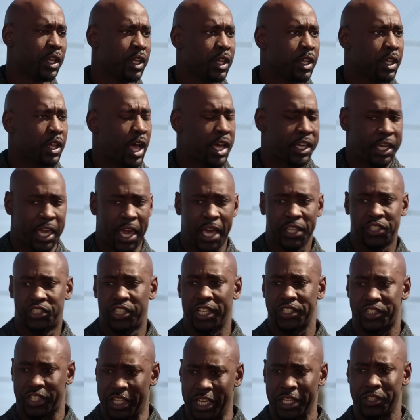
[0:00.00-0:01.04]
Я не
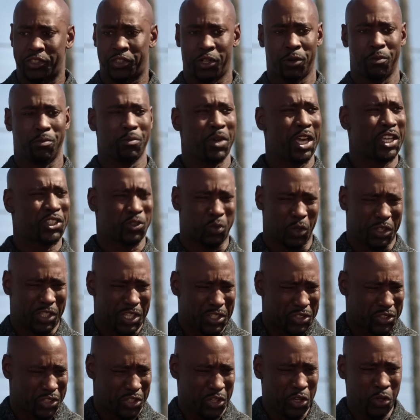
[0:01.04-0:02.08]
могу возиться с
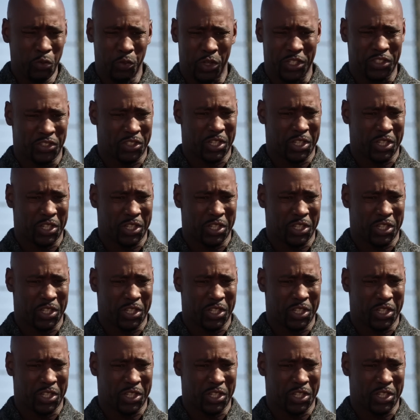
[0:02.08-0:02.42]
людьми, как...